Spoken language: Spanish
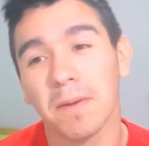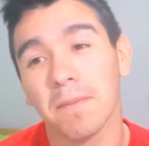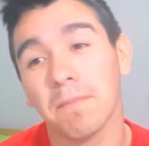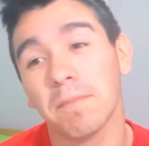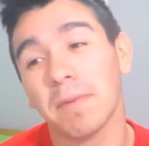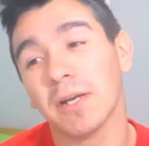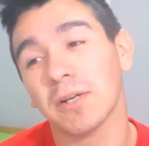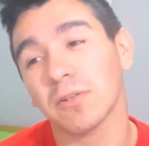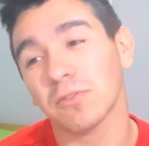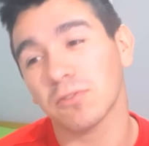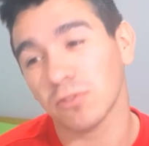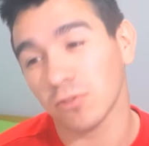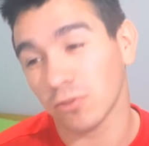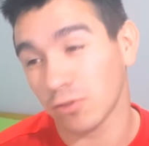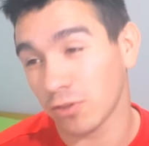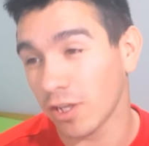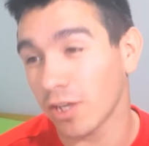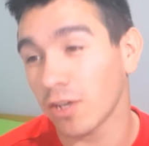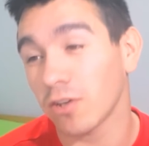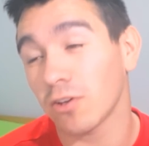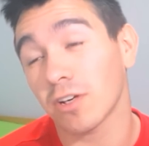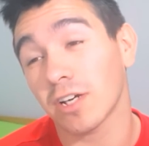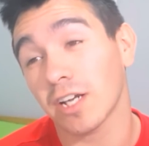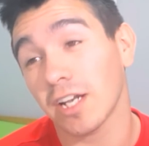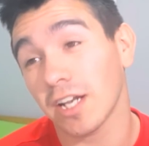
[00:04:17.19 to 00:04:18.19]
Pero si
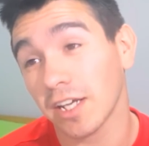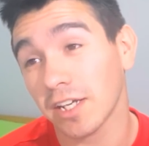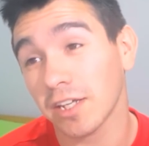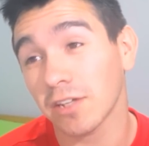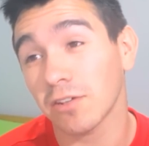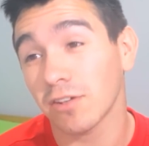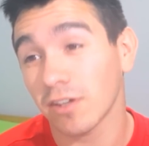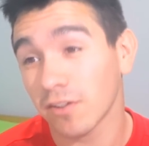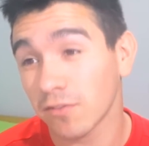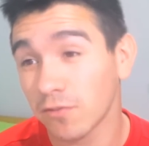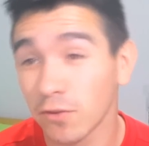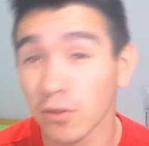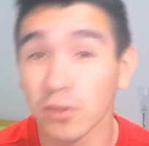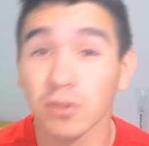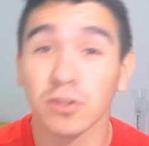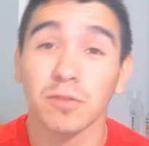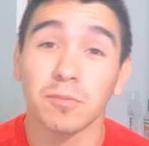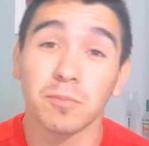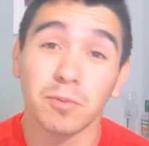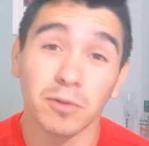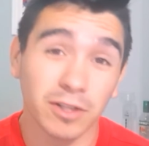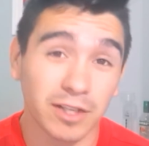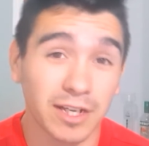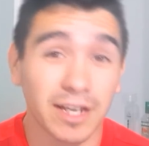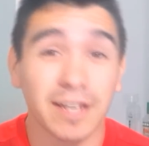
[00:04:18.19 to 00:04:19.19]
tengo que elegir una foto,
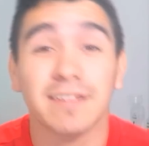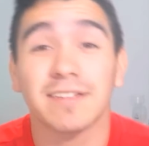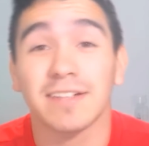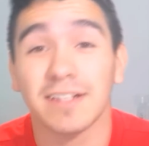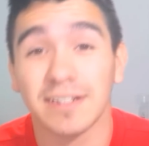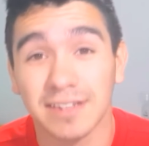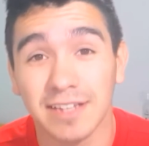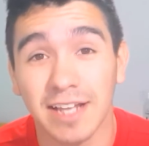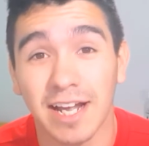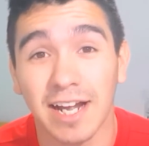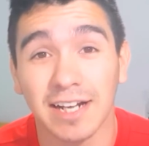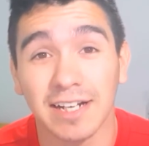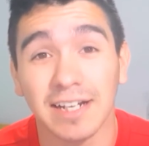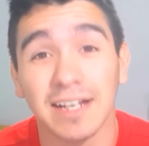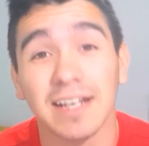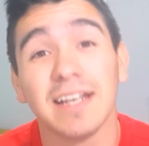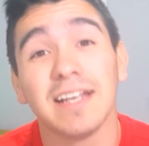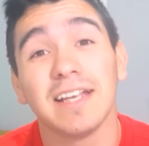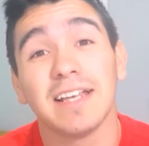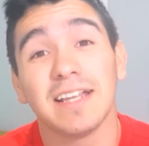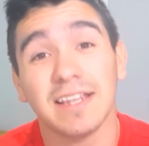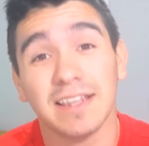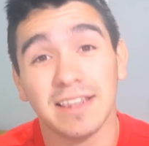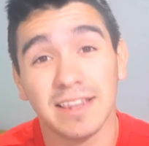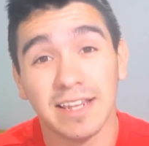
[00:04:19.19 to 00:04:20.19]
porque es el tag
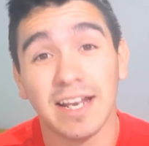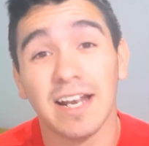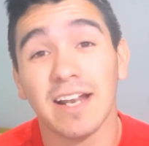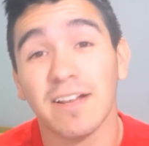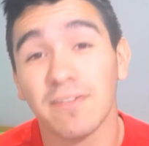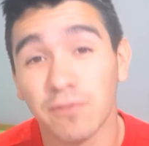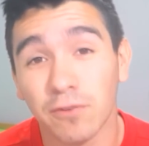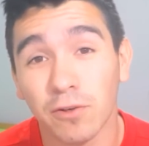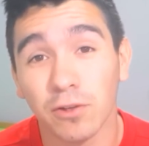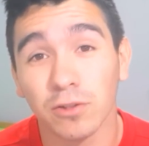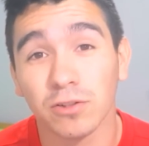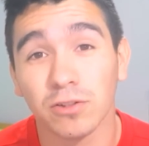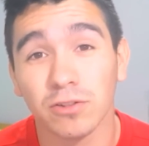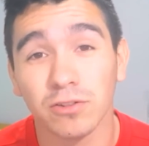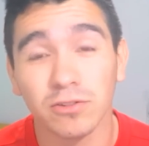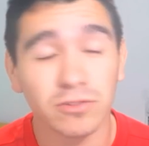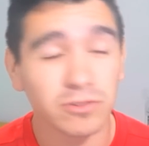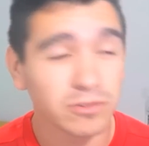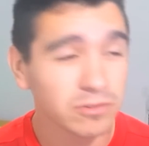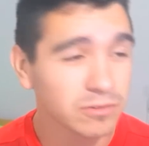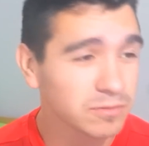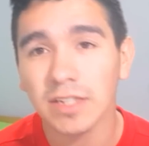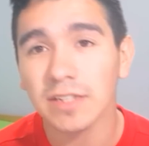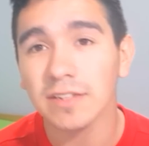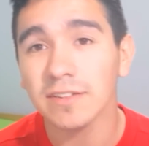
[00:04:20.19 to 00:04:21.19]
de las
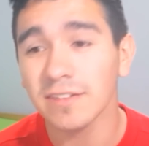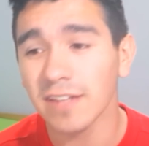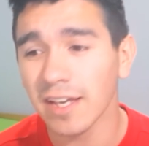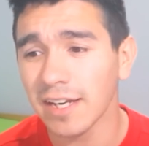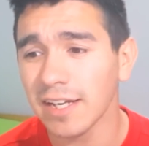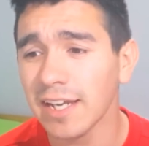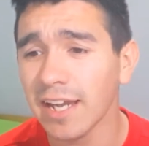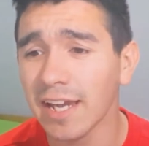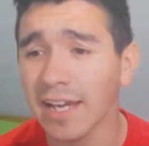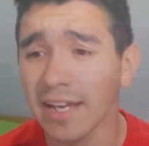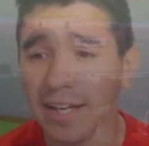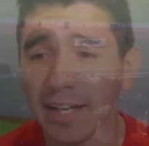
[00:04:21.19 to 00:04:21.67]
fotos, sería